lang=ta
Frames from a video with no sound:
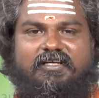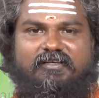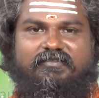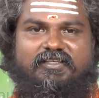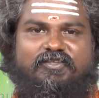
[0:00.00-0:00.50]

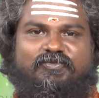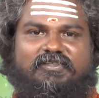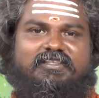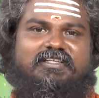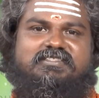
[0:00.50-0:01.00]
காவேரி
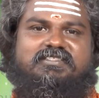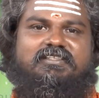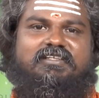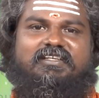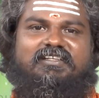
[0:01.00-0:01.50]
தொலைக்காட்சி
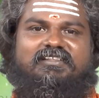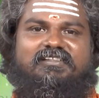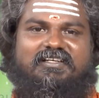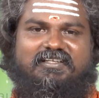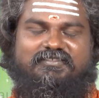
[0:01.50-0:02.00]
நேயர்கள்
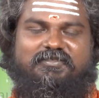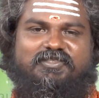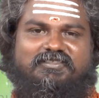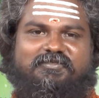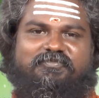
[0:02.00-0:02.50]

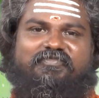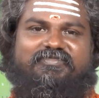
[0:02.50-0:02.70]
அனைவருக்கும்